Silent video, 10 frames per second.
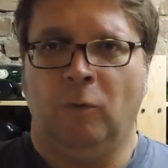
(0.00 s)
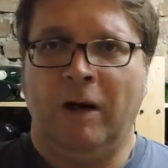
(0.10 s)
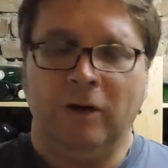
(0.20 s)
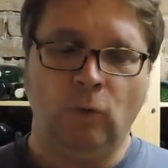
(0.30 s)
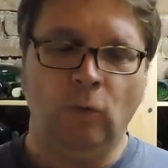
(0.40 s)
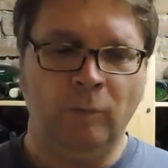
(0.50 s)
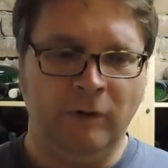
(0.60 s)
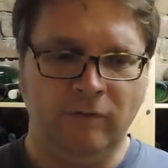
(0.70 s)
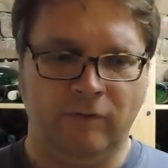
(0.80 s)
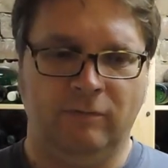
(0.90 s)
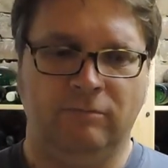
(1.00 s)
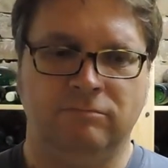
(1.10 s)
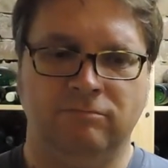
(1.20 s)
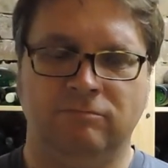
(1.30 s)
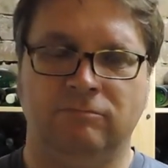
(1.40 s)
normalen Kuhmist.
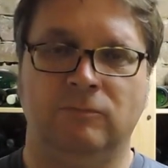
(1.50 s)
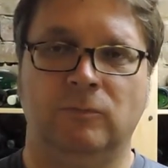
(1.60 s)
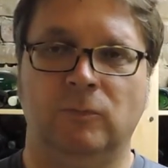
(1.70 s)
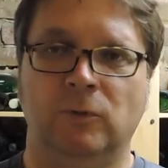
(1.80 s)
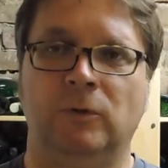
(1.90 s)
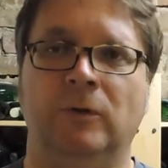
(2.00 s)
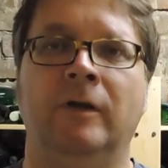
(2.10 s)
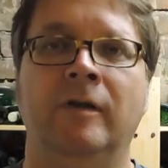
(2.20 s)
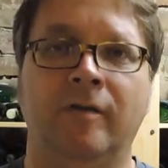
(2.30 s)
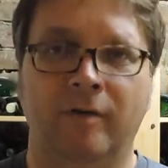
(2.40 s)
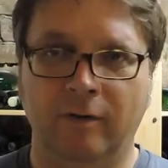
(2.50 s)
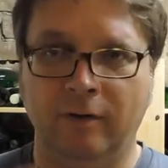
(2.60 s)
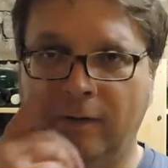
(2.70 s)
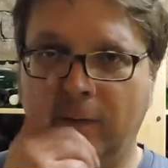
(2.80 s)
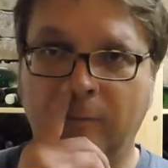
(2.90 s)
Und
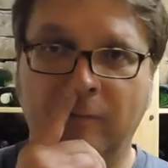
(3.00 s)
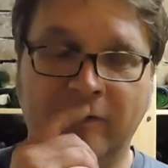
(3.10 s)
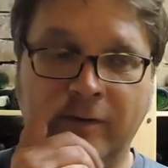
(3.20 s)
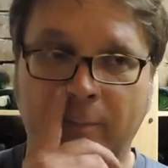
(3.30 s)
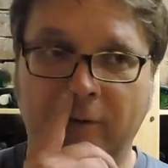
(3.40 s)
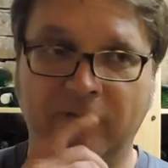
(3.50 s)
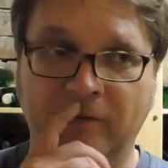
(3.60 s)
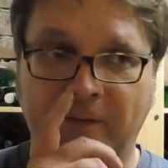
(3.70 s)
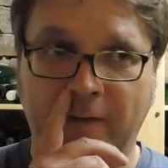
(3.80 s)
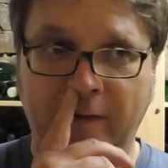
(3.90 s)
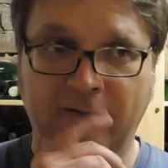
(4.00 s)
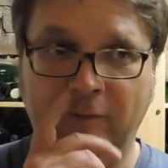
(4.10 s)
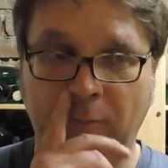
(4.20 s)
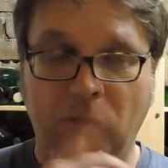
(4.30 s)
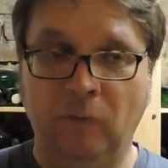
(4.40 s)
äh, es gibt auch solche
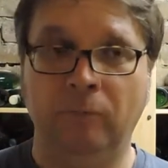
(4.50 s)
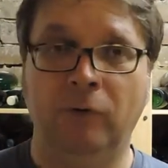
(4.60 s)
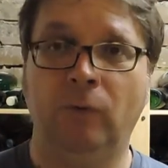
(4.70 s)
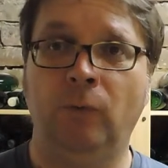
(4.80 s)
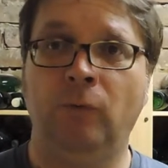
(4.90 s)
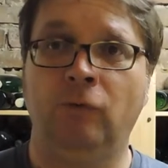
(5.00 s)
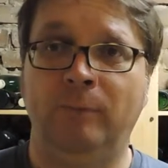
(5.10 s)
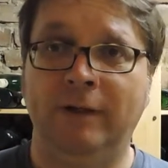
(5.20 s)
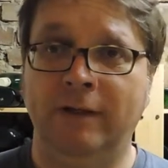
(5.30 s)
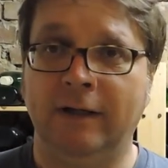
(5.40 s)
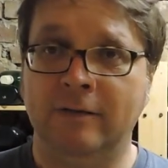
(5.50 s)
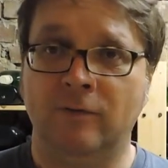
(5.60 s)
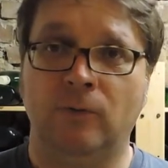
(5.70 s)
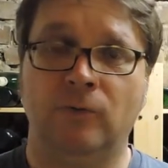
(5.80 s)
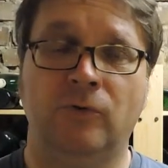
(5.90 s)
Dinge wie Bodenbegrünung spielt eine
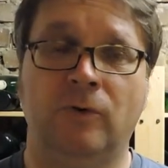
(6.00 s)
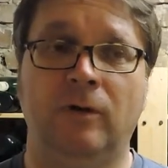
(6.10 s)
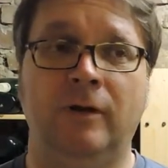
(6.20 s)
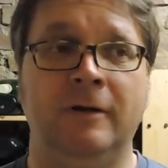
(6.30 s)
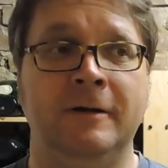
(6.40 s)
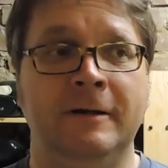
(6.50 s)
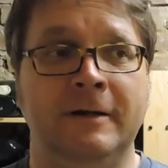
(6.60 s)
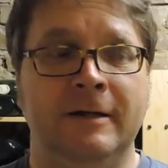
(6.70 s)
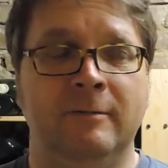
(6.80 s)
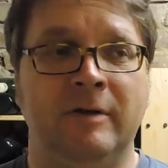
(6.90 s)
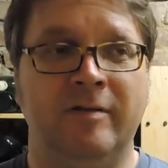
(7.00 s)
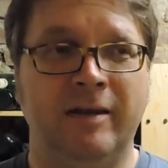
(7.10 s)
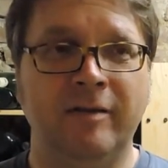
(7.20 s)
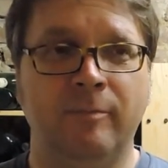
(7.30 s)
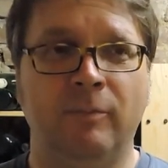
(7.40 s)
ganz große Rolle. Man
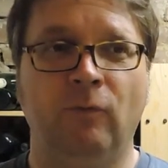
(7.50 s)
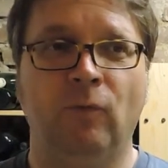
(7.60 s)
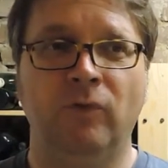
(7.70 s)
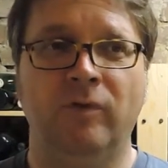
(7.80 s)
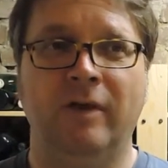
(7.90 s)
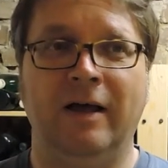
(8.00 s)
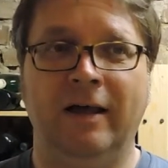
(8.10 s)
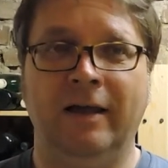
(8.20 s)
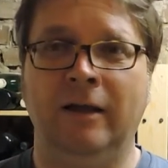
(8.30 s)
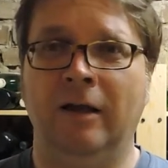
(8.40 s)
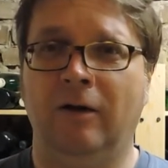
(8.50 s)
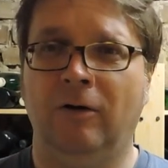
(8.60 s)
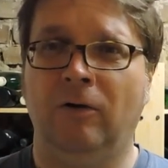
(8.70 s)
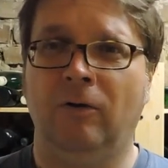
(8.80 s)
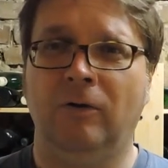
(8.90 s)
setzt bewusst rein
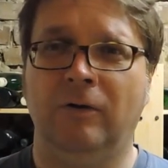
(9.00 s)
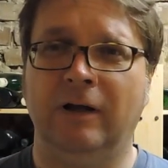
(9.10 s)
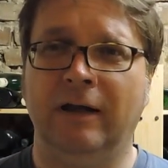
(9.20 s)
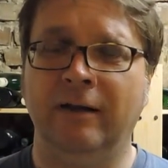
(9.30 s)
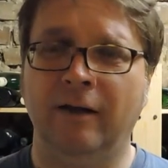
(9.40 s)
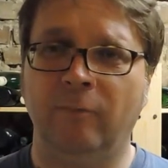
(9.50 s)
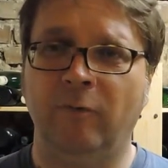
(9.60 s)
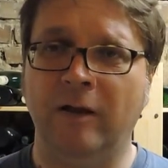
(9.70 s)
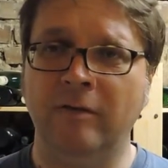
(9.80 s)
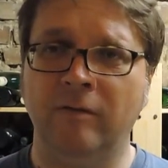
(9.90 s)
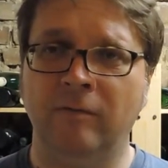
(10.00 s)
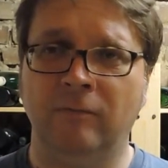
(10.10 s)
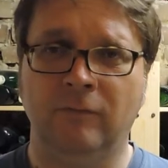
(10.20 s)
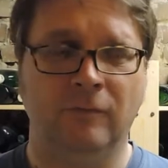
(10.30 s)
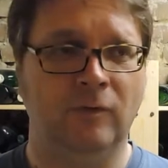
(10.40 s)
auch andere
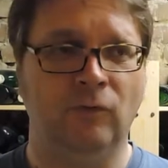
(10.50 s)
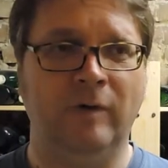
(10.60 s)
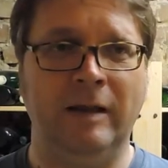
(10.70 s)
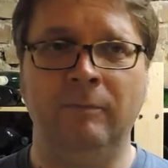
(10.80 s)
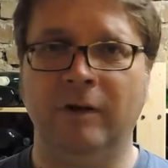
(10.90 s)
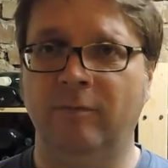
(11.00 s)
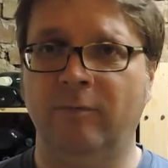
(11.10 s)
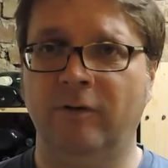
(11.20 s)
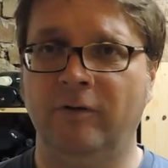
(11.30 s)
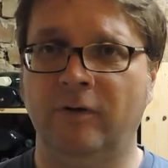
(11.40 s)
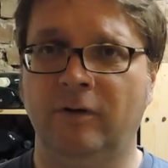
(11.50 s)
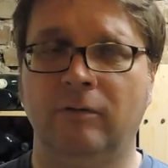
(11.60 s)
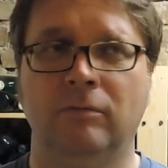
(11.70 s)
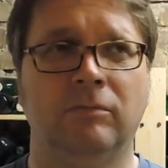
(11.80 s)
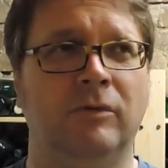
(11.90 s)
Pflanzen, also Weinbergspfirsich.
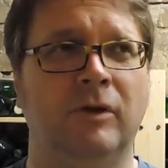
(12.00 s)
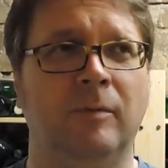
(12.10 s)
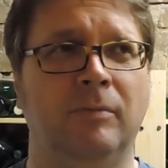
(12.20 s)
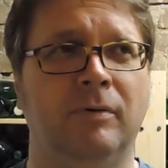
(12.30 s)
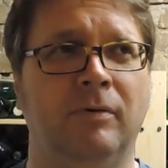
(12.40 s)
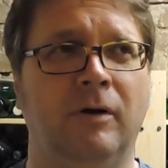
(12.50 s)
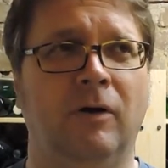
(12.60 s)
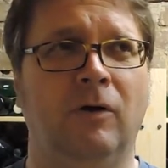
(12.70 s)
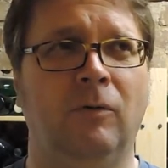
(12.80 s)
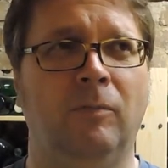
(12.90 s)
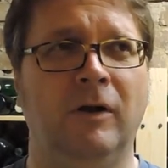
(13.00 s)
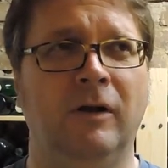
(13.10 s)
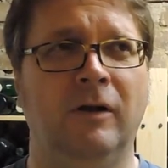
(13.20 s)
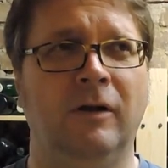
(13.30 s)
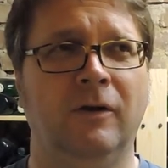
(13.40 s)
Ich habe auch
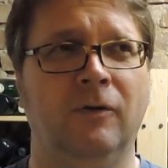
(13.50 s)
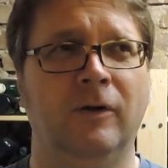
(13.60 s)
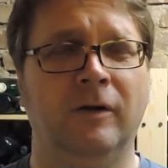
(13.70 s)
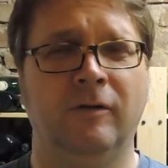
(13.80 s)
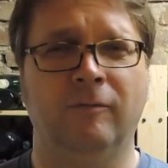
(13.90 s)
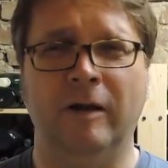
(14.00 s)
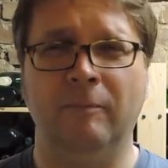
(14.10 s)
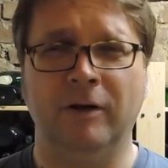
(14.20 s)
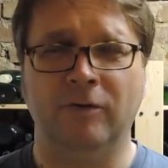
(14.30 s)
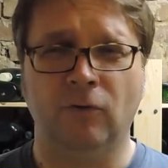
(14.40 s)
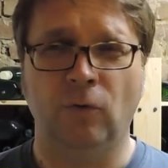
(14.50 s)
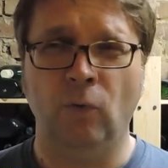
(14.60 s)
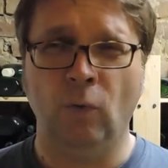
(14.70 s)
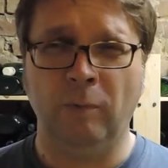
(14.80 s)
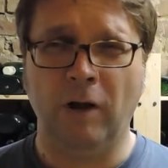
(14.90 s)
mal gehört, Weinbergs
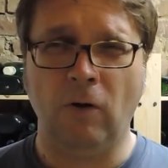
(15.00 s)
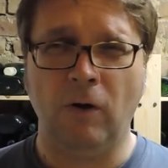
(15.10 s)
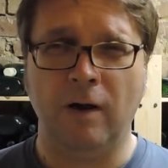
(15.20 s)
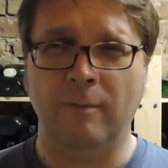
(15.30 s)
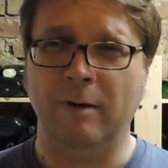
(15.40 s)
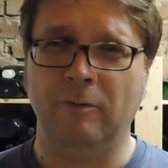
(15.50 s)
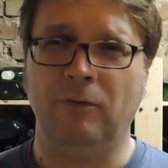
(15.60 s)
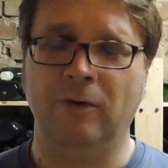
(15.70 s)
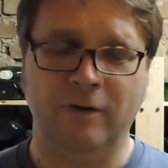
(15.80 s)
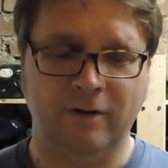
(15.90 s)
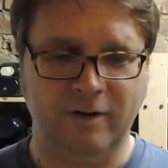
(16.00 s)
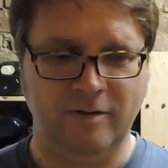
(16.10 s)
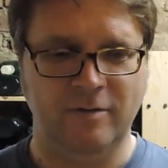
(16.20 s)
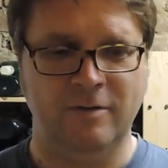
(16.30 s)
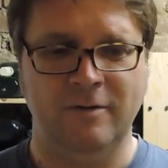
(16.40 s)
Knoblauch, habe ich aber noch nicht
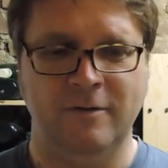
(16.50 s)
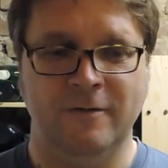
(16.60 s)
gegessen.